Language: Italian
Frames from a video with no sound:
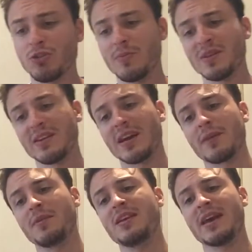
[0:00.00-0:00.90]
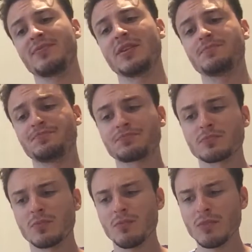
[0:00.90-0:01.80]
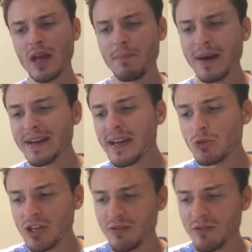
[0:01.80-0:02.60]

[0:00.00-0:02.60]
dimenticarmi niente Parliamo dei